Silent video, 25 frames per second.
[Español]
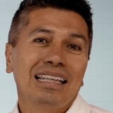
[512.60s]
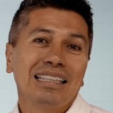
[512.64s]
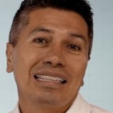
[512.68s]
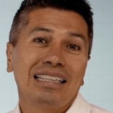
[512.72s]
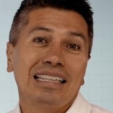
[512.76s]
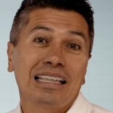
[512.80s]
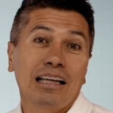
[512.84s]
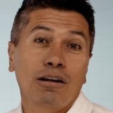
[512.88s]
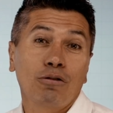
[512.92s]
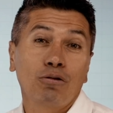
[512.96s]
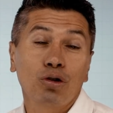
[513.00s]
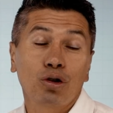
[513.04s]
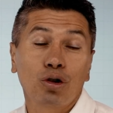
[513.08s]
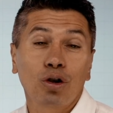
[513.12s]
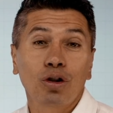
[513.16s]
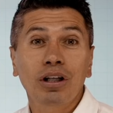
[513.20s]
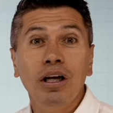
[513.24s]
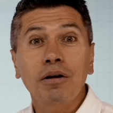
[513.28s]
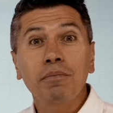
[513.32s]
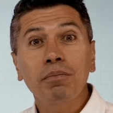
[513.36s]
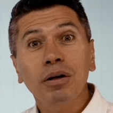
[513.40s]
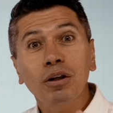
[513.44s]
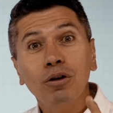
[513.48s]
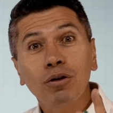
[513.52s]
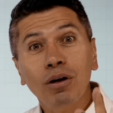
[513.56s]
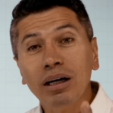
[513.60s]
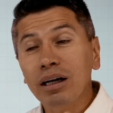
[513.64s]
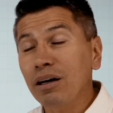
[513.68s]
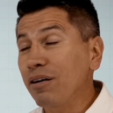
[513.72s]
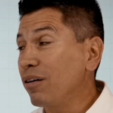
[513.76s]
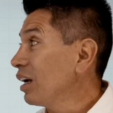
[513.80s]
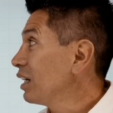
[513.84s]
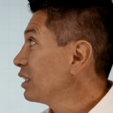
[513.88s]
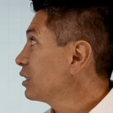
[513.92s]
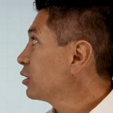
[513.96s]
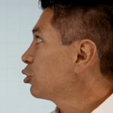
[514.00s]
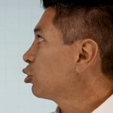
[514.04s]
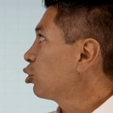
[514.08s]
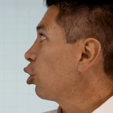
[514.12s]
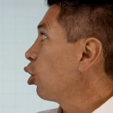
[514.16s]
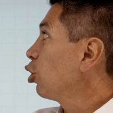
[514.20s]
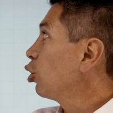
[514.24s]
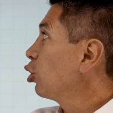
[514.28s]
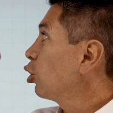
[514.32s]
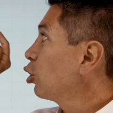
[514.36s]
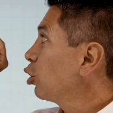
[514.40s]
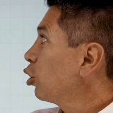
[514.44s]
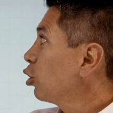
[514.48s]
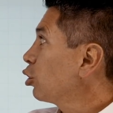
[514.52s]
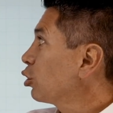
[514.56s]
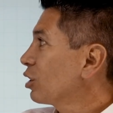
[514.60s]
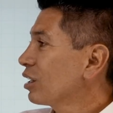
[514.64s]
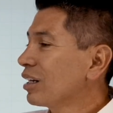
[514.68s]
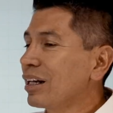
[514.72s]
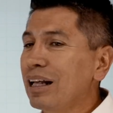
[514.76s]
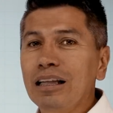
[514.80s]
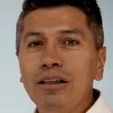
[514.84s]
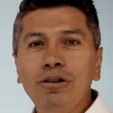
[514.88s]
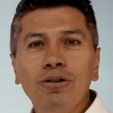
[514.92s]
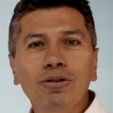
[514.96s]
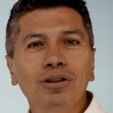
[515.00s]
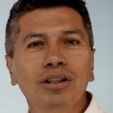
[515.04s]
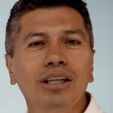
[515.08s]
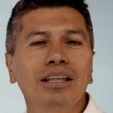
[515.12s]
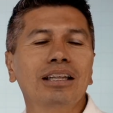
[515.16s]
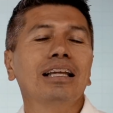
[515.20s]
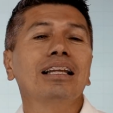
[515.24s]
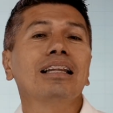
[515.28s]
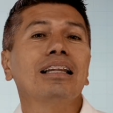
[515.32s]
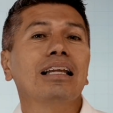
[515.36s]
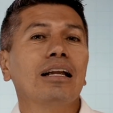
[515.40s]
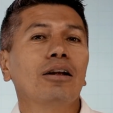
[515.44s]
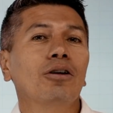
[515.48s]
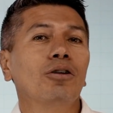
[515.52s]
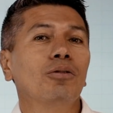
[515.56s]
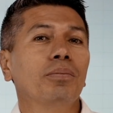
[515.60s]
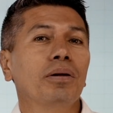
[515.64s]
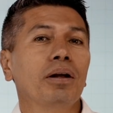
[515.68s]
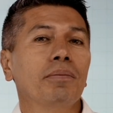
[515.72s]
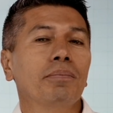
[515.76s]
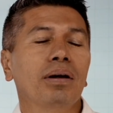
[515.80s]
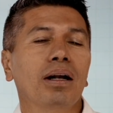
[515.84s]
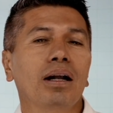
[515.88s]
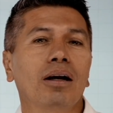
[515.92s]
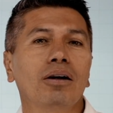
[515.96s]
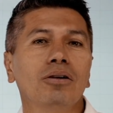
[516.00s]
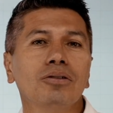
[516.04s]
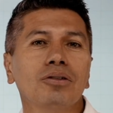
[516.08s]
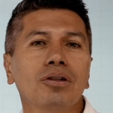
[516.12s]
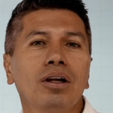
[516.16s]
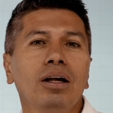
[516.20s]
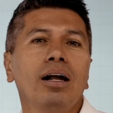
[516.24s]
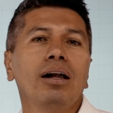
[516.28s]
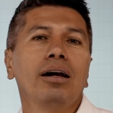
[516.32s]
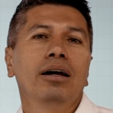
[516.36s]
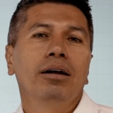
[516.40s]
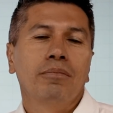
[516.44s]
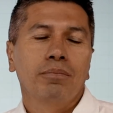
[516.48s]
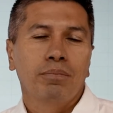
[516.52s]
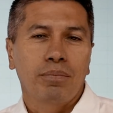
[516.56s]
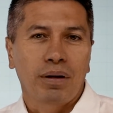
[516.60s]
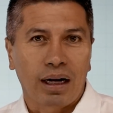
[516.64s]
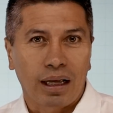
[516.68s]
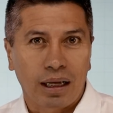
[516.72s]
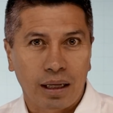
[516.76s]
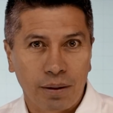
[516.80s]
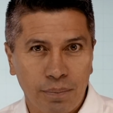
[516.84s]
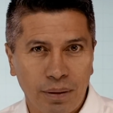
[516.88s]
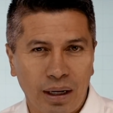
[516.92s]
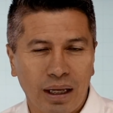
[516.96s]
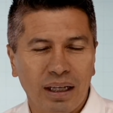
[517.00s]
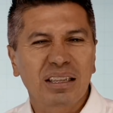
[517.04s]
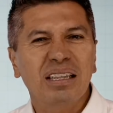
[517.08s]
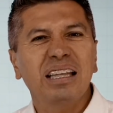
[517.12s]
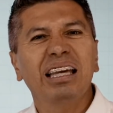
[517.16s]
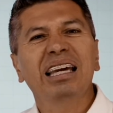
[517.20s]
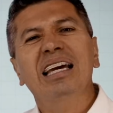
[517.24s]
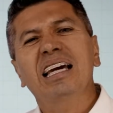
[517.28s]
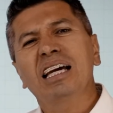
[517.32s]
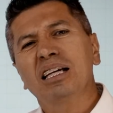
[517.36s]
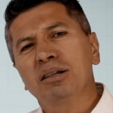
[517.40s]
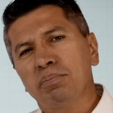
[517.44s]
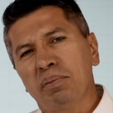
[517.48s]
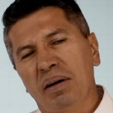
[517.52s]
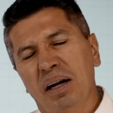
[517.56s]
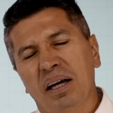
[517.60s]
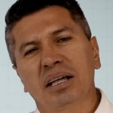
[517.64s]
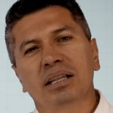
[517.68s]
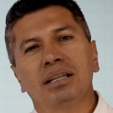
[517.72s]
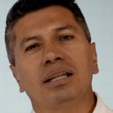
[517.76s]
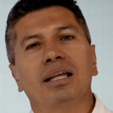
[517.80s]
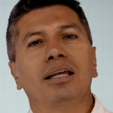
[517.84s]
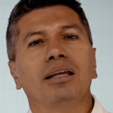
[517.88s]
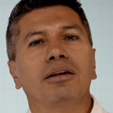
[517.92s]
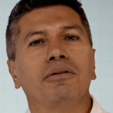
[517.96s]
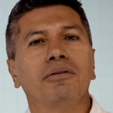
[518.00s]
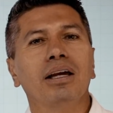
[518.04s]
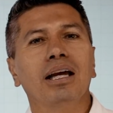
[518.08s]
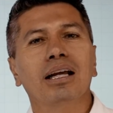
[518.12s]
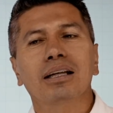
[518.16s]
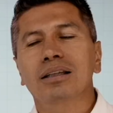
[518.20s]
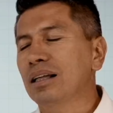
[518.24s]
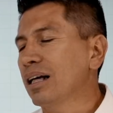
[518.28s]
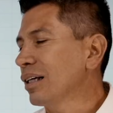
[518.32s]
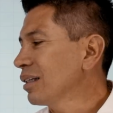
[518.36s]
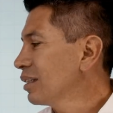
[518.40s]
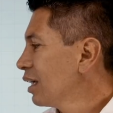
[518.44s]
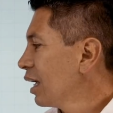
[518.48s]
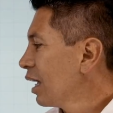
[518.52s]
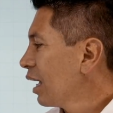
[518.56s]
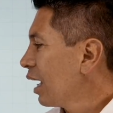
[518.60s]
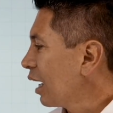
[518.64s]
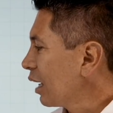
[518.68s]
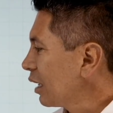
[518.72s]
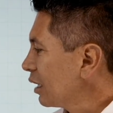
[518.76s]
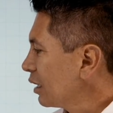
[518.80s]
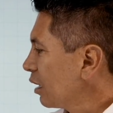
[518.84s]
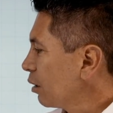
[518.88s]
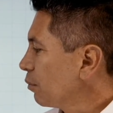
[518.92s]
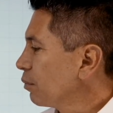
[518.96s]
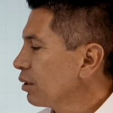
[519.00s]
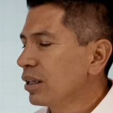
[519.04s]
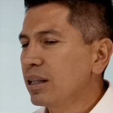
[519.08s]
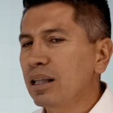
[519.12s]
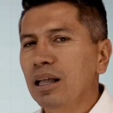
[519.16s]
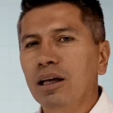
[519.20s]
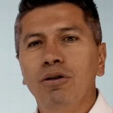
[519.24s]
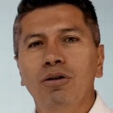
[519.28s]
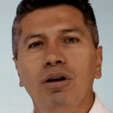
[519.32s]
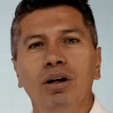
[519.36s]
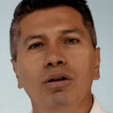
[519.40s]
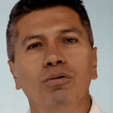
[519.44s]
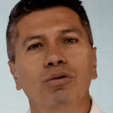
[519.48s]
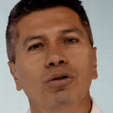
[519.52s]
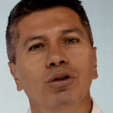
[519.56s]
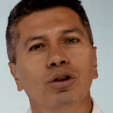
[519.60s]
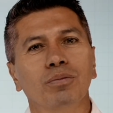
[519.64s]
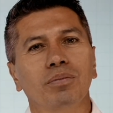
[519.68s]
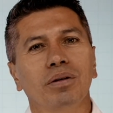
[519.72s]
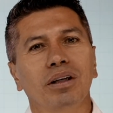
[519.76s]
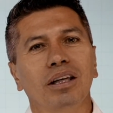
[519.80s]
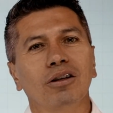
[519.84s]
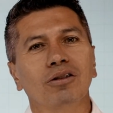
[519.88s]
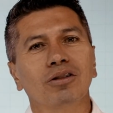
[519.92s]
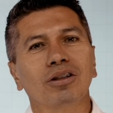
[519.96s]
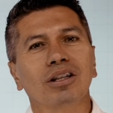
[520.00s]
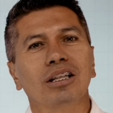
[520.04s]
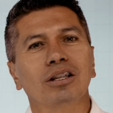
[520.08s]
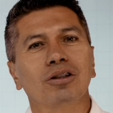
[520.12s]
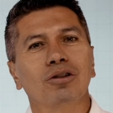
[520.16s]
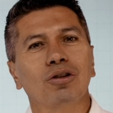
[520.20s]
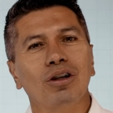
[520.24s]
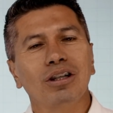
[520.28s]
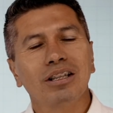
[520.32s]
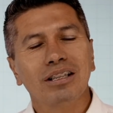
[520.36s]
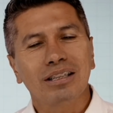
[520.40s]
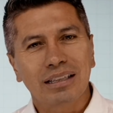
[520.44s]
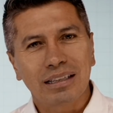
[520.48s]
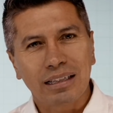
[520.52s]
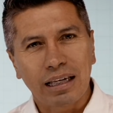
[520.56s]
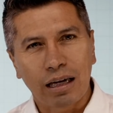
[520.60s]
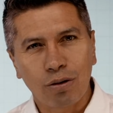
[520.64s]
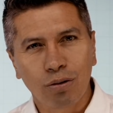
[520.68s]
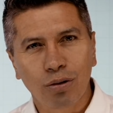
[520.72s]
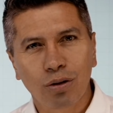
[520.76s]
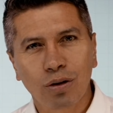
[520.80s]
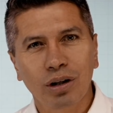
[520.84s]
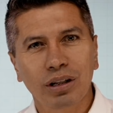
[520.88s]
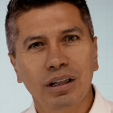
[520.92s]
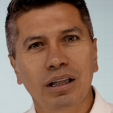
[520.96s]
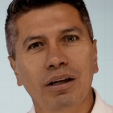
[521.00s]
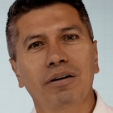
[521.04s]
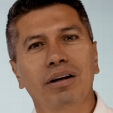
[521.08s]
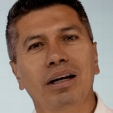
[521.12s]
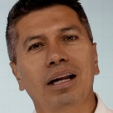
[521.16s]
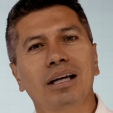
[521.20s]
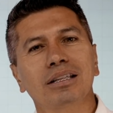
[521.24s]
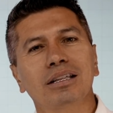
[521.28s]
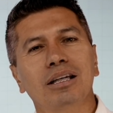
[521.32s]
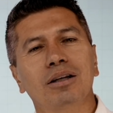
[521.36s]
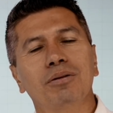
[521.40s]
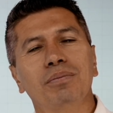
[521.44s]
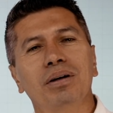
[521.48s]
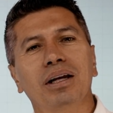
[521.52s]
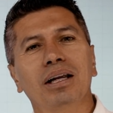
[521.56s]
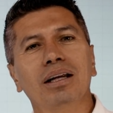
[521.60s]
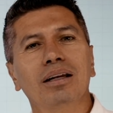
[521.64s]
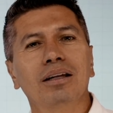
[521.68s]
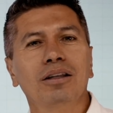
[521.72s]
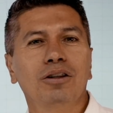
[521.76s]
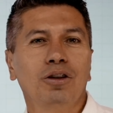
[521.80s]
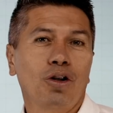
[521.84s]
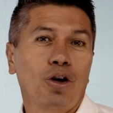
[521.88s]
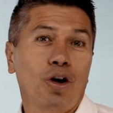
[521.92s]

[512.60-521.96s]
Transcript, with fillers: Si te gustó, te invito a que veas todos los retos que te tengo preparados para que practiques, para que te diviertas. Aquí también te dejo algunos videos que estoy seguro que te van a servir.